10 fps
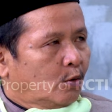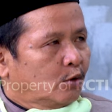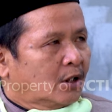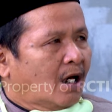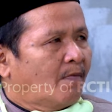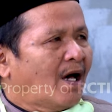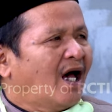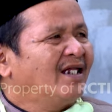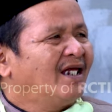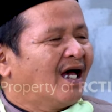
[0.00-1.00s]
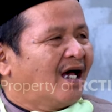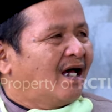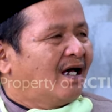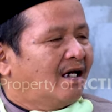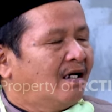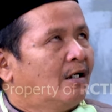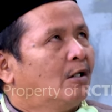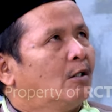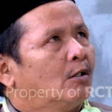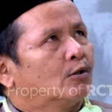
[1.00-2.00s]
Usaha apaan ya?
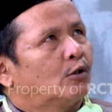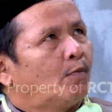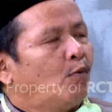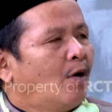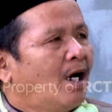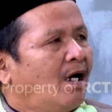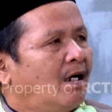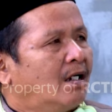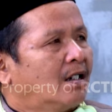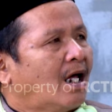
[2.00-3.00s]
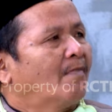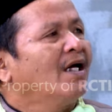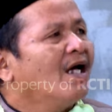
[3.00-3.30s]
Sop buah, rame